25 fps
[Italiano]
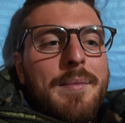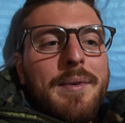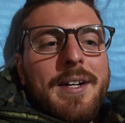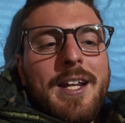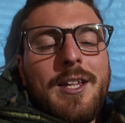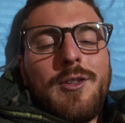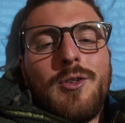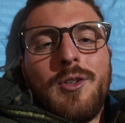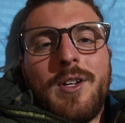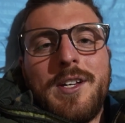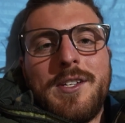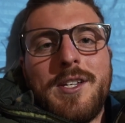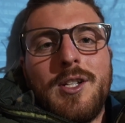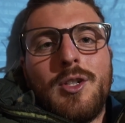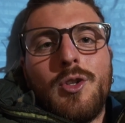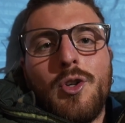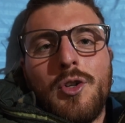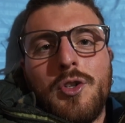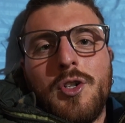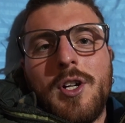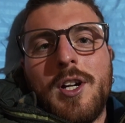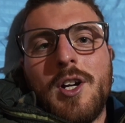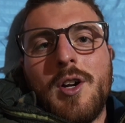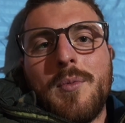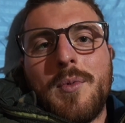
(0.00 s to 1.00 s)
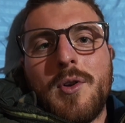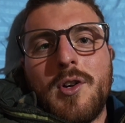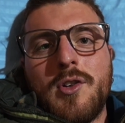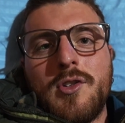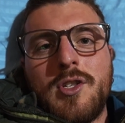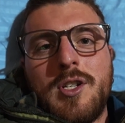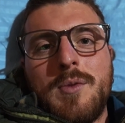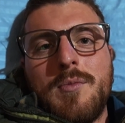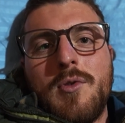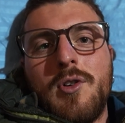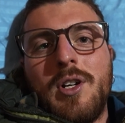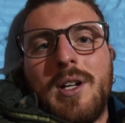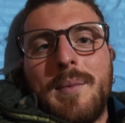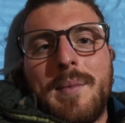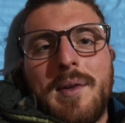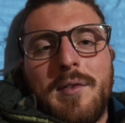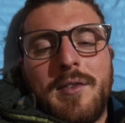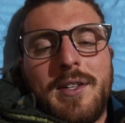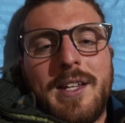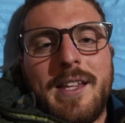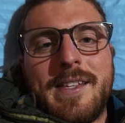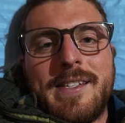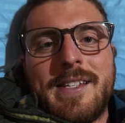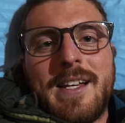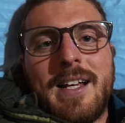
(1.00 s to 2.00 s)
mi ha detto che se torno l'anno prossimo con la mia
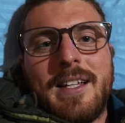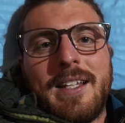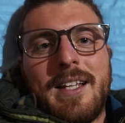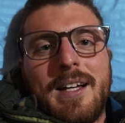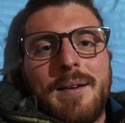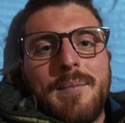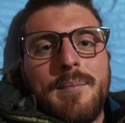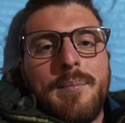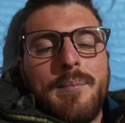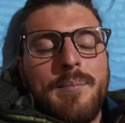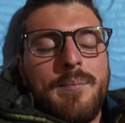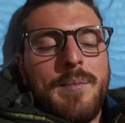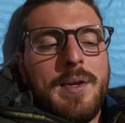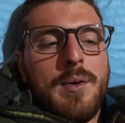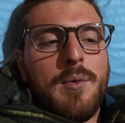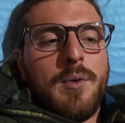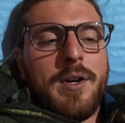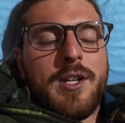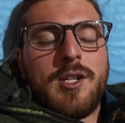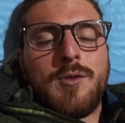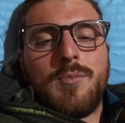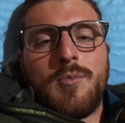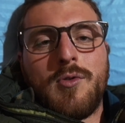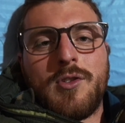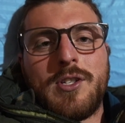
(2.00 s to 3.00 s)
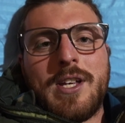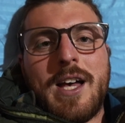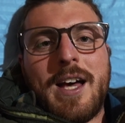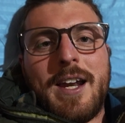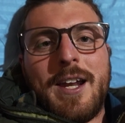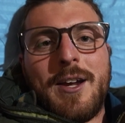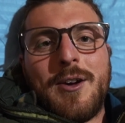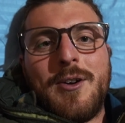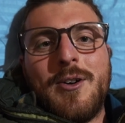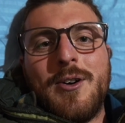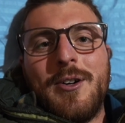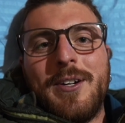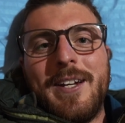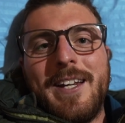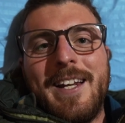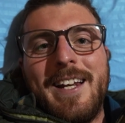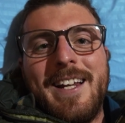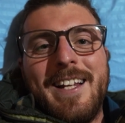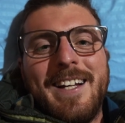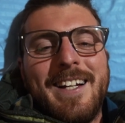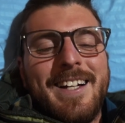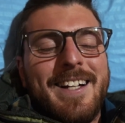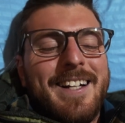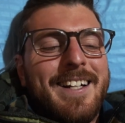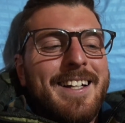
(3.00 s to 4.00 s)
fidanzata mi vuole sposare con il,